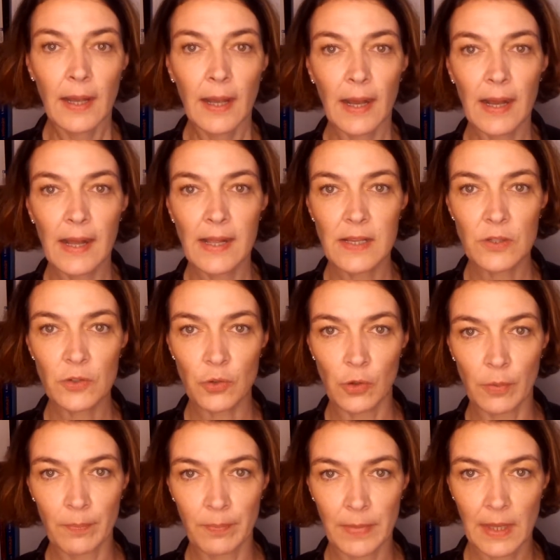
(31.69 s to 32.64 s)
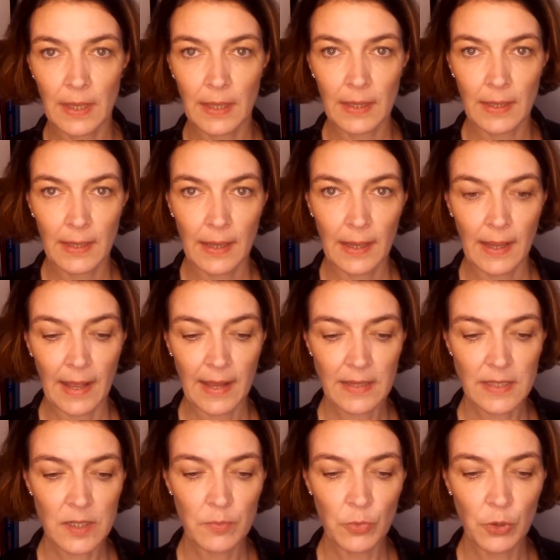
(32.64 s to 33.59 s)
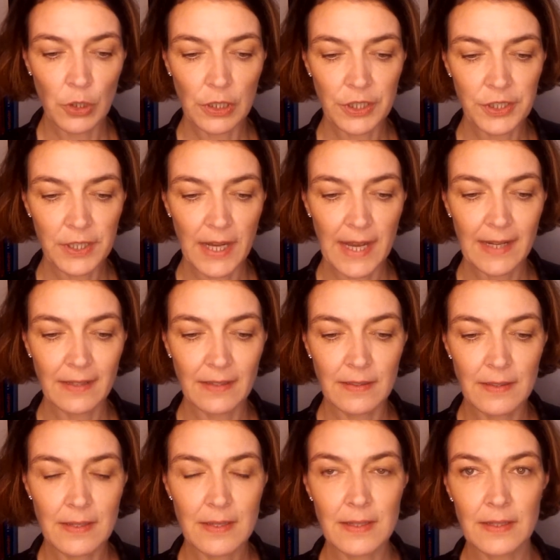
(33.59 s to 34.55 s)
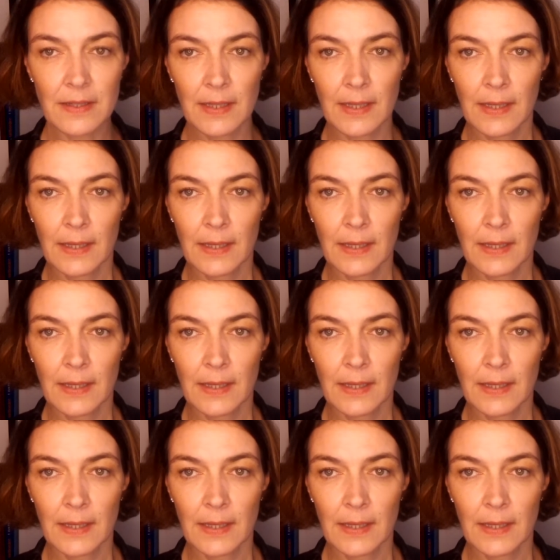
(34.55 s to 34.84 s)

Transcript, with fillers: Also, erste Möglichkeit ist,